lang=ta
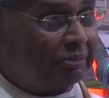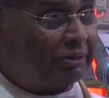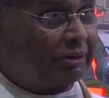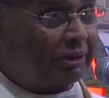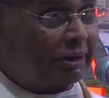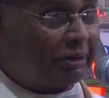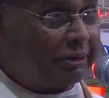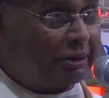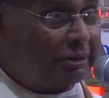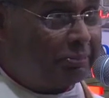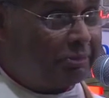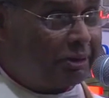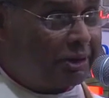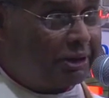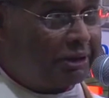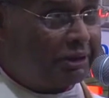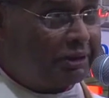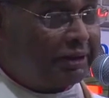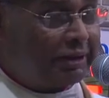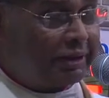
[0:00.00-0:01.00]
கன்னி
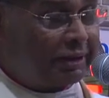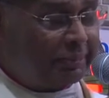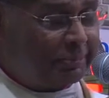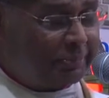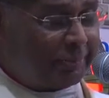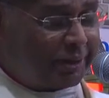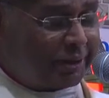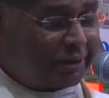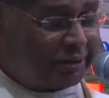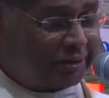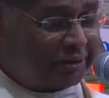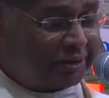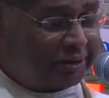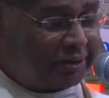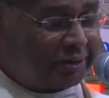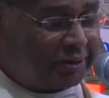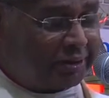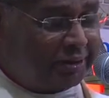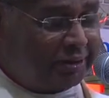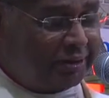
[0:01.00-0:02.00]
மரியாலை பார்த்து
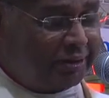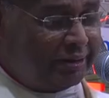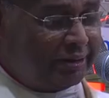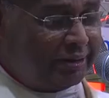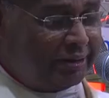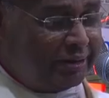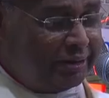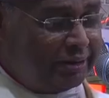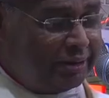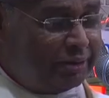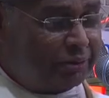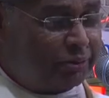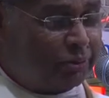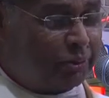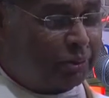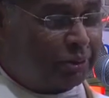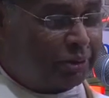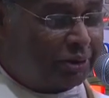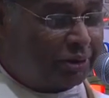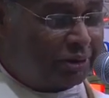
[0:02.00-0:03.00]

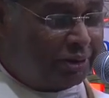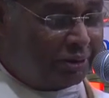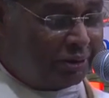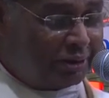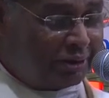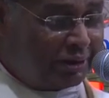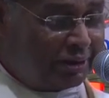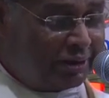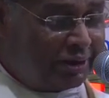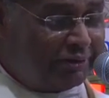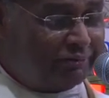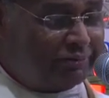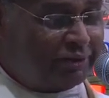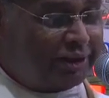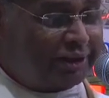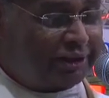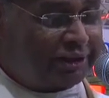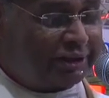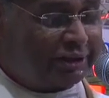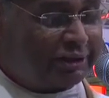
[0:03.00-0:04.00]
ஒரு
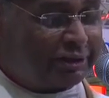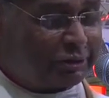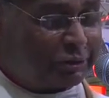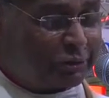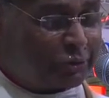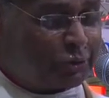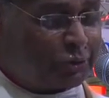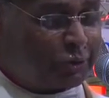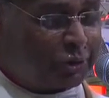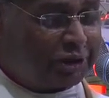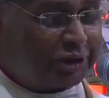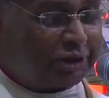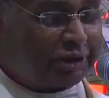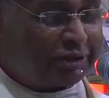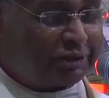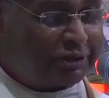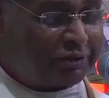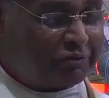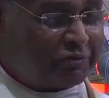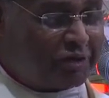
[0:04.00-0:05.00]
இறைவாக்கினர்
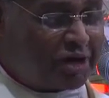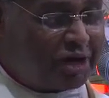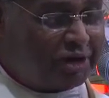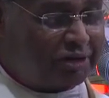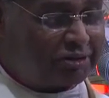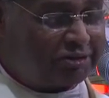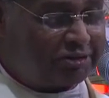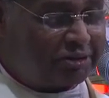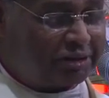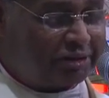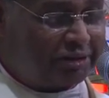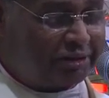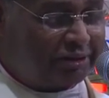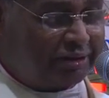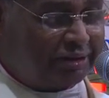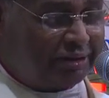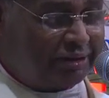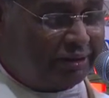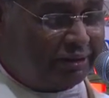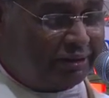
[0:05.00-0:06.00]
கூறுகின்ற வார்த்தை
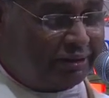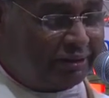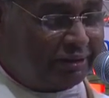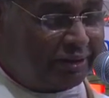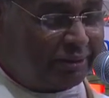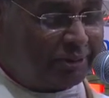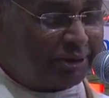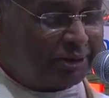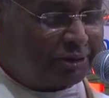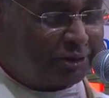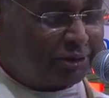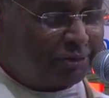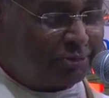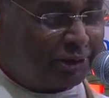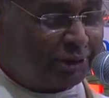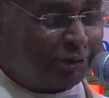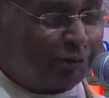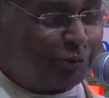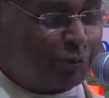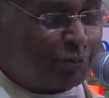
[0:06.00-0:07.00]
நமக்கு
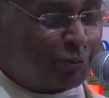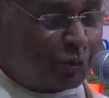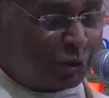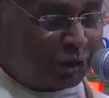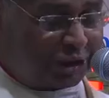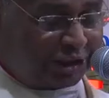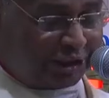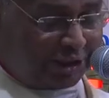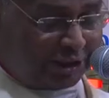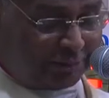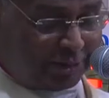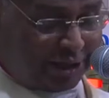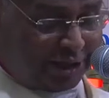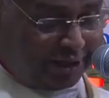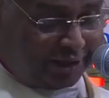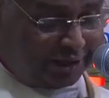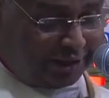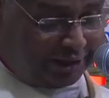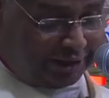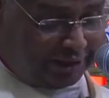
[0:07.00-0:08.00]
மிகவும்
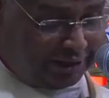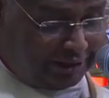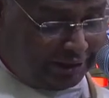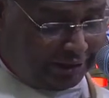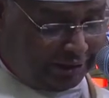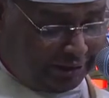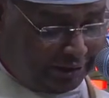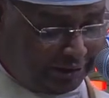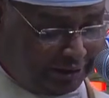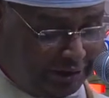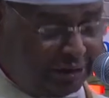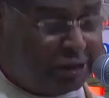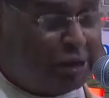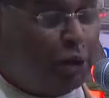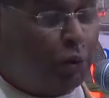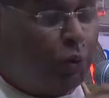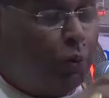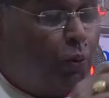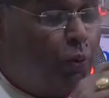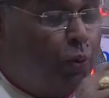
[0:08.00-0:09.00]
முக்கியமாக இருக்கின்றது
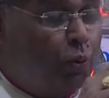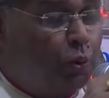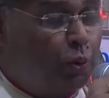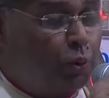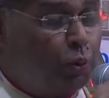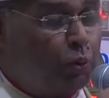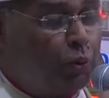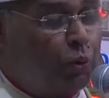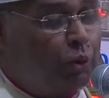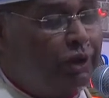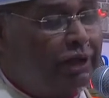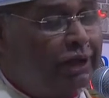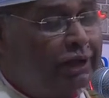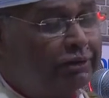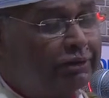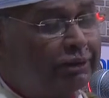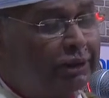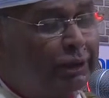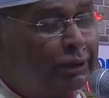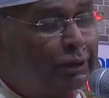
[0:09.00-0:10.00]
உன்
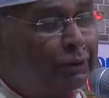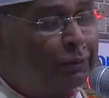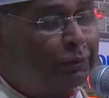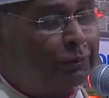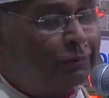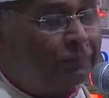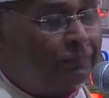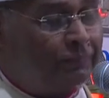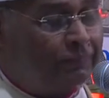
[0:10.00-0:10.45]
உள்ளத்தையும்